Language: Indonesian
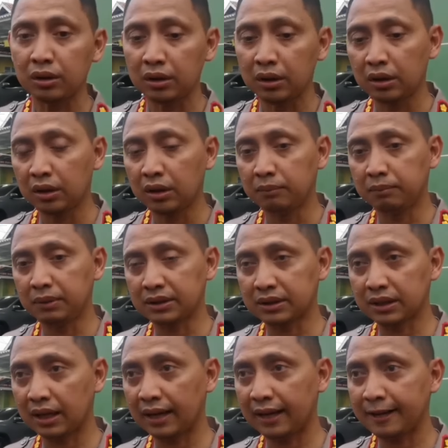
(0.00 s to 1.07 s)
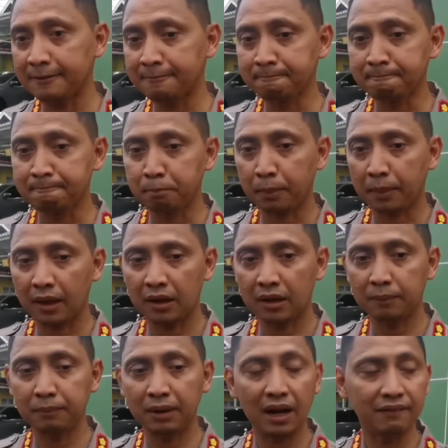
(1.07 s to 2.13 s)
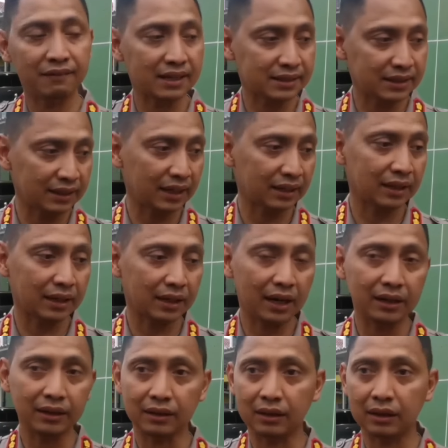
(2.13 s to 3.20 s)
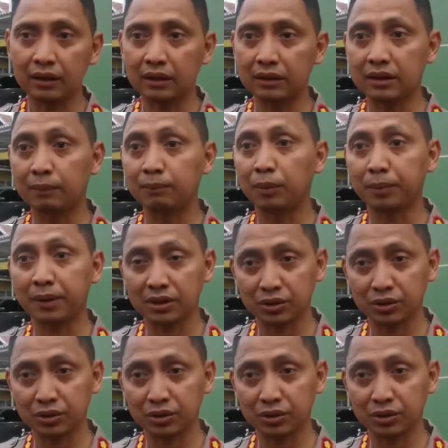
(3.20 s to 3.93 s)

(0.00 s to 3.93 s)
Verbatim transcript: untuk bisa eh, mengawasi ya terkait eh, jam